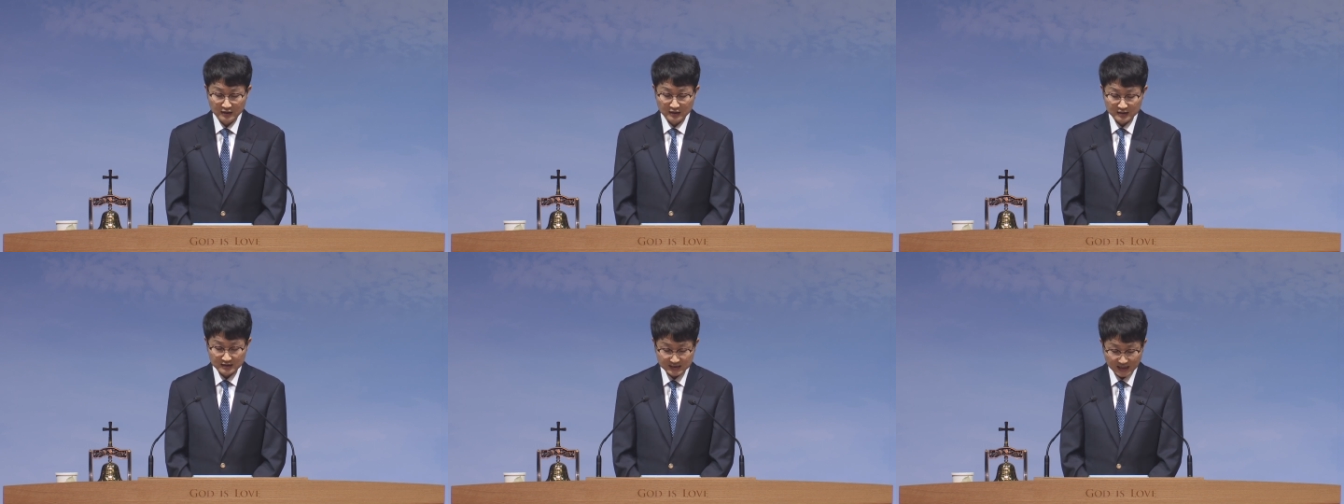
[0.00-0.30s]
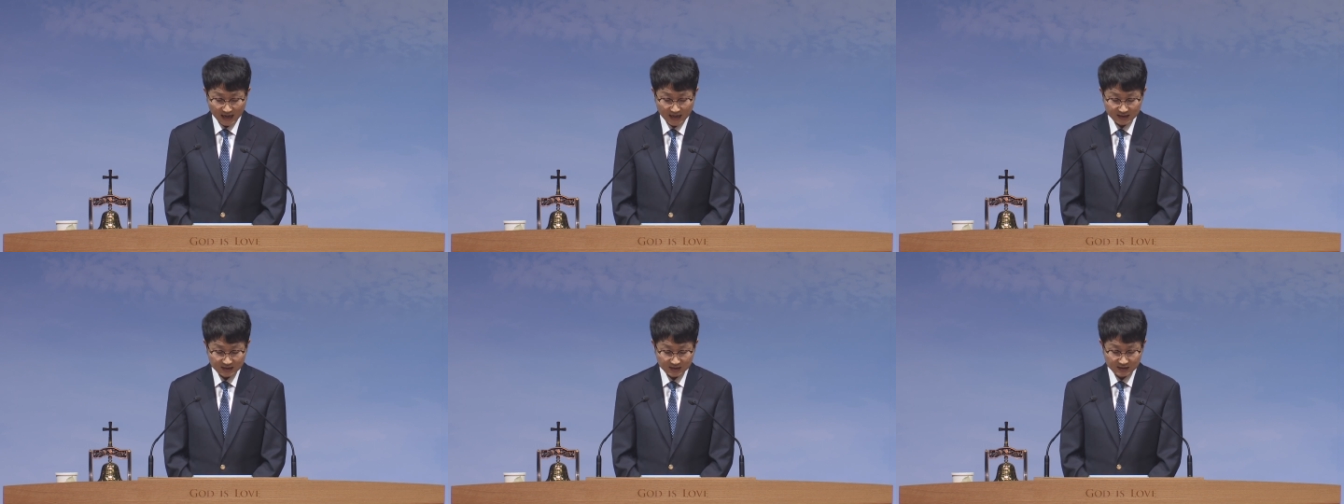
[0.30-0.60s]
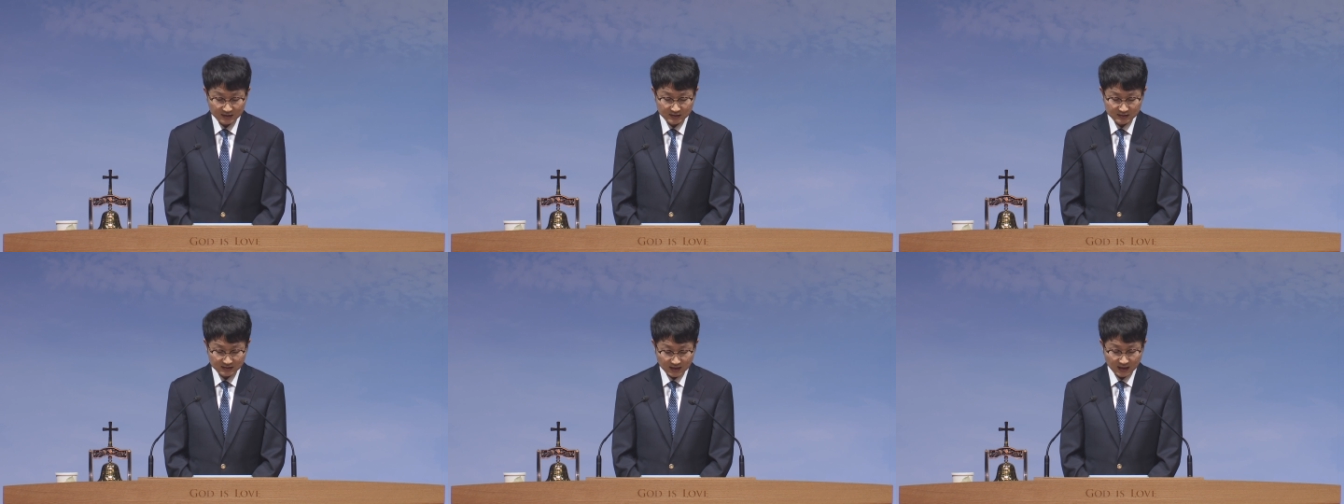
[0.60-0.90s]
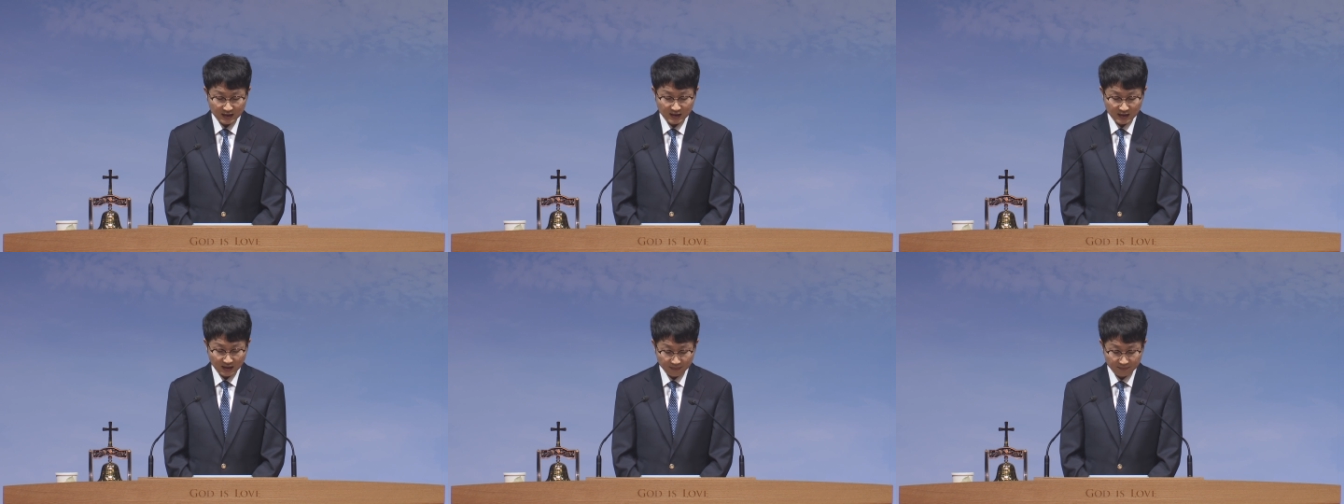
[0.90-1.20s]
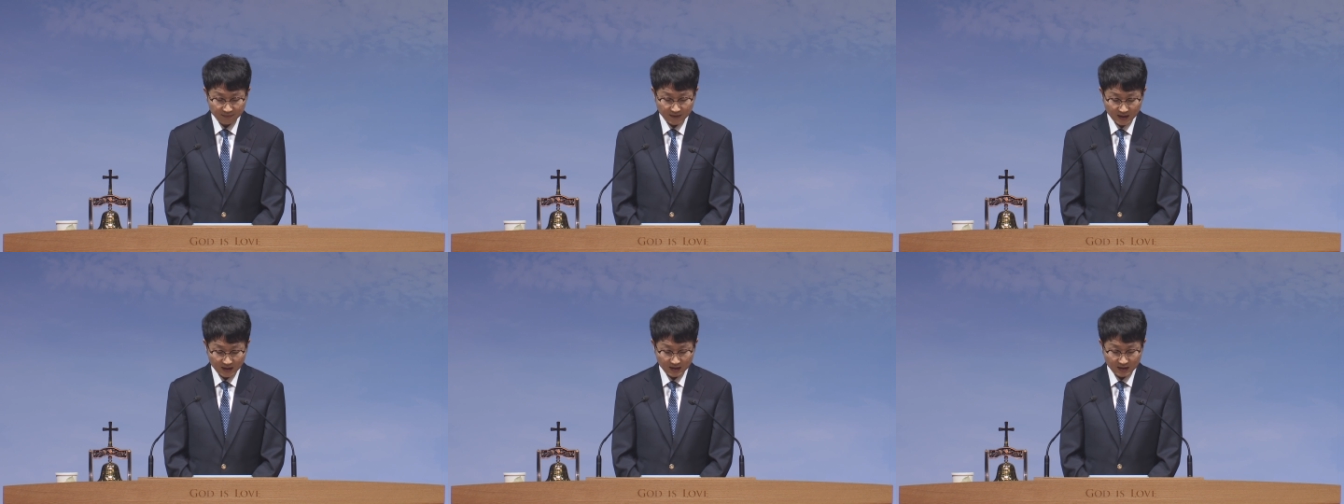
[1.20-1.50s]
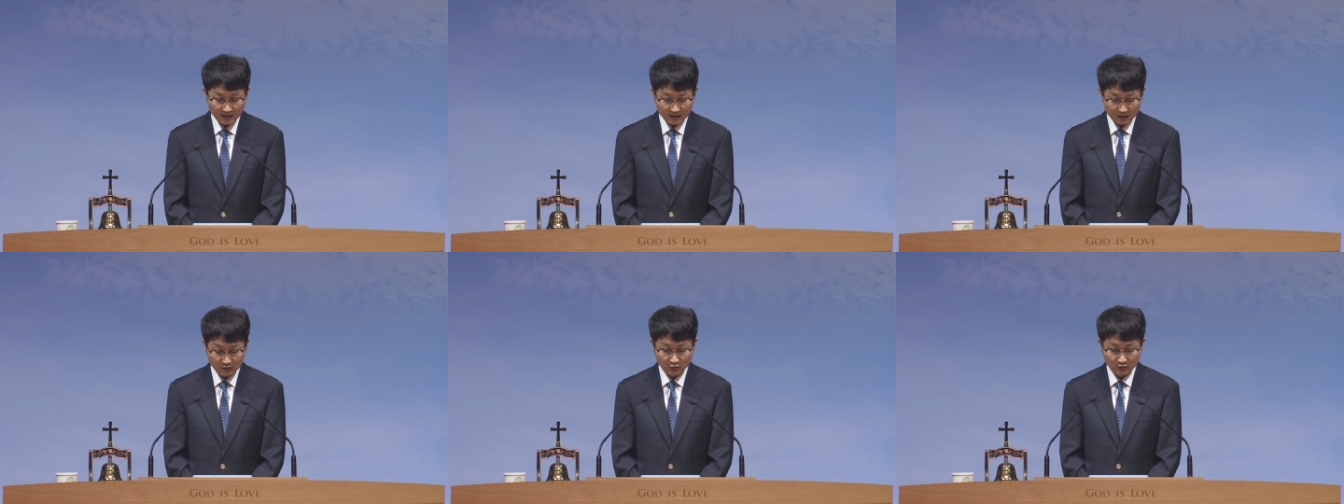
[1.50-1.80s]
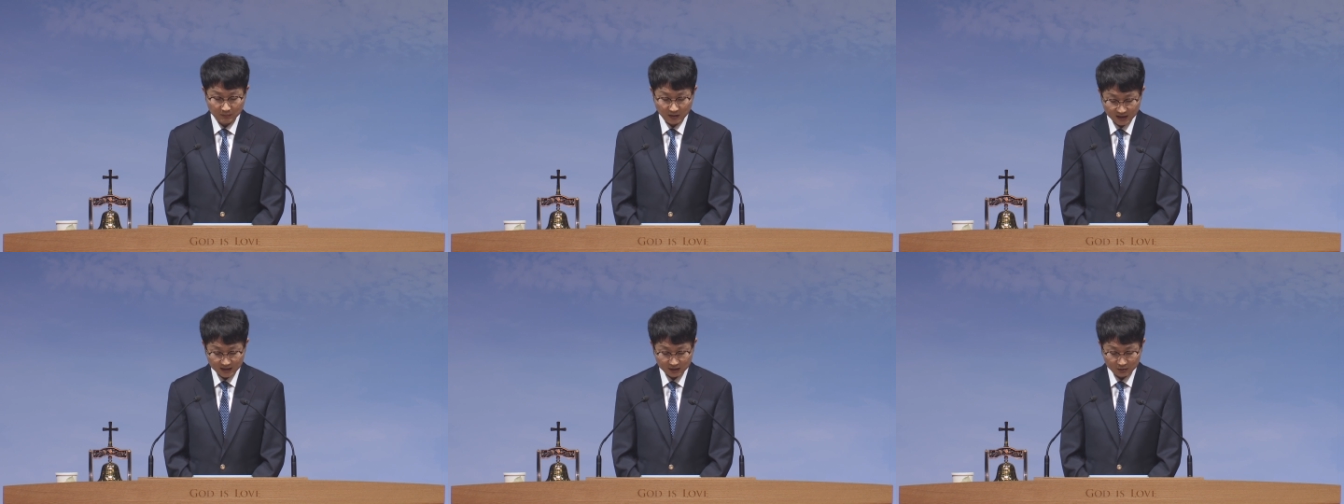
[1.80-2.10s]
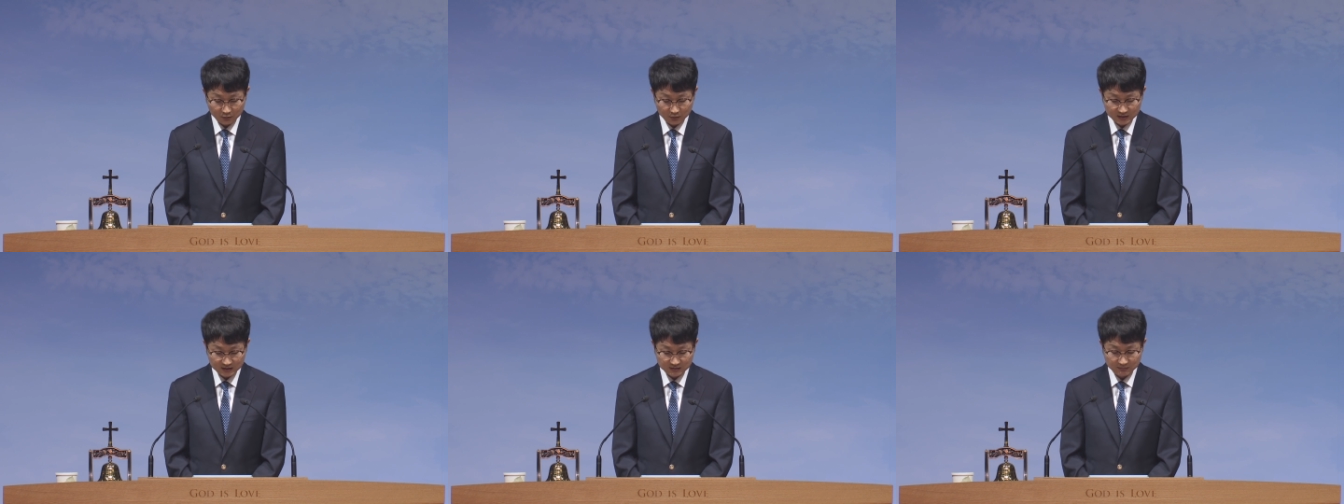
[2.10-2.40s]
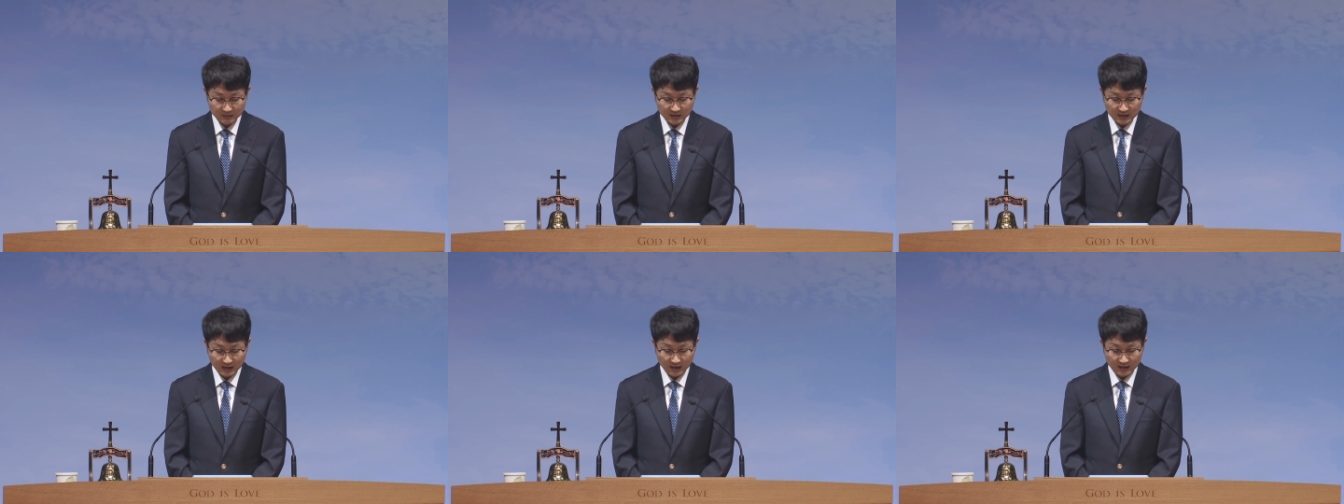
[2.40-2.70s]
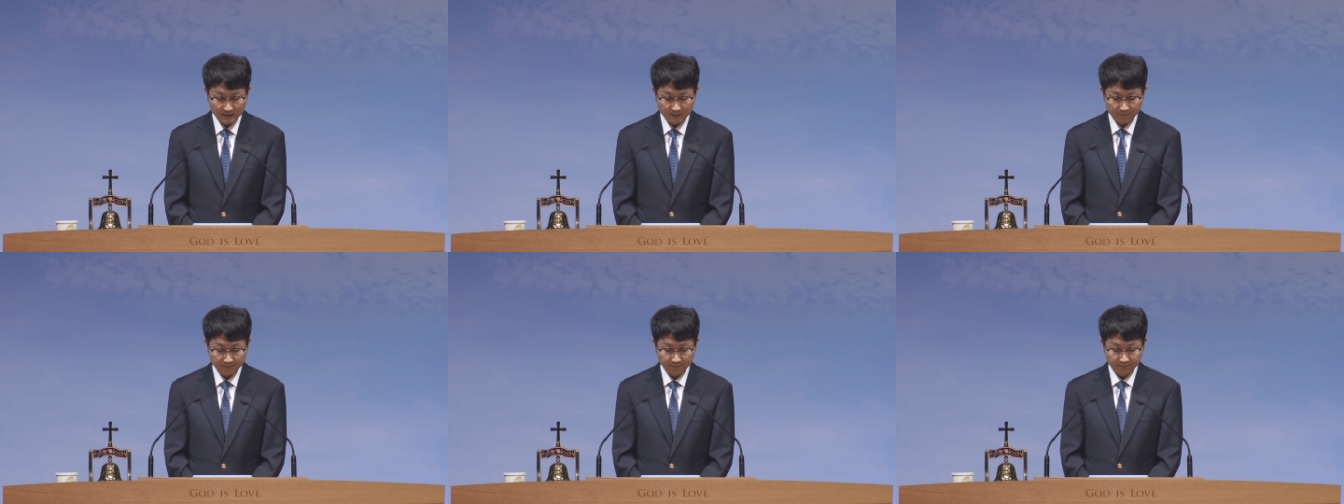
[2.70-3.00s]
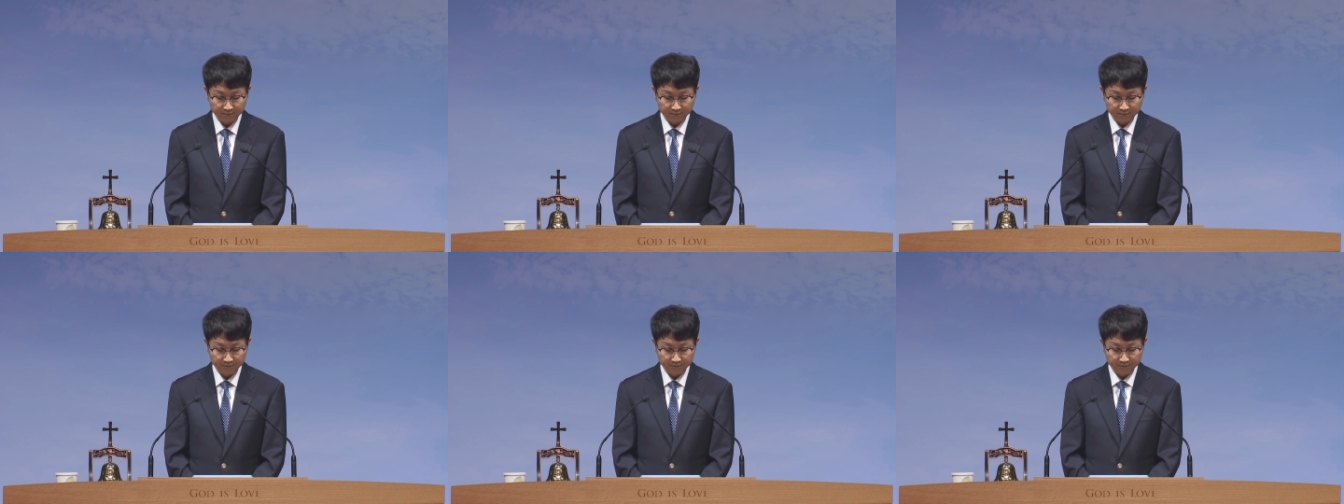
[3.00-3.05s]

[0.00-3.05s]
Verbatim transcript: 자기를 사랑한다라고 말하고 있습니다.